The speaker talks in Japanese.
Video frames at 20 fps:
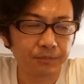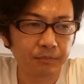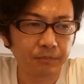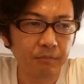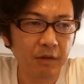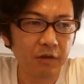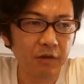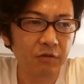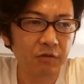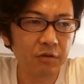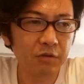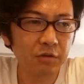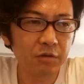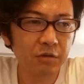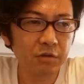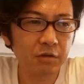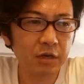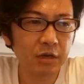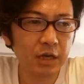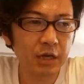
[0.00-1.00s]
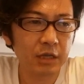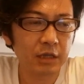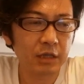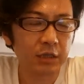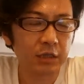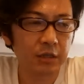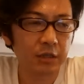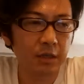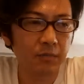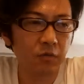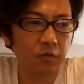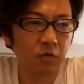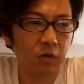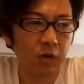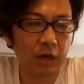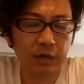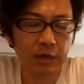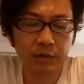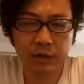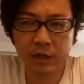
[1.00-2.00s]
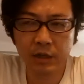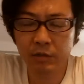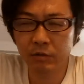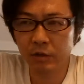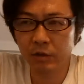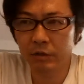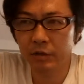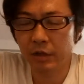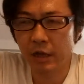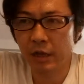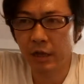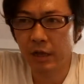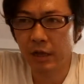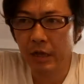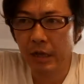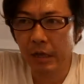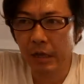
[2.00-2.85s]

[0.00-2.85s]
まあ、Google ぐらいにですね、もうある程度ですね、